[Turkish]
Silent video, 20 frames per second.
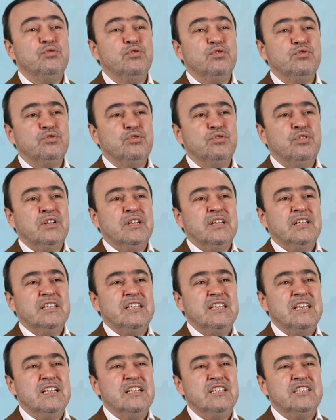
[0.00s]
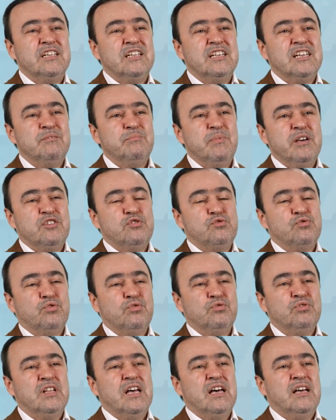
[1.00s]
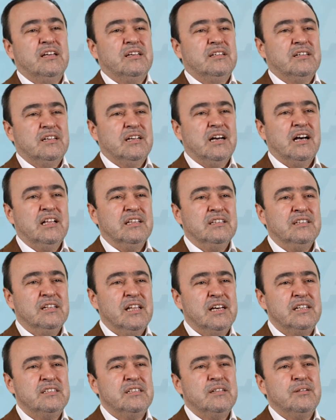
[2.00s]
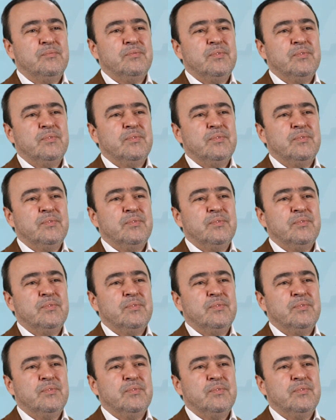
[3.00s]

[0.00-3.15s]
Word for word: doğru geri çekilmek zorunda kaldılar.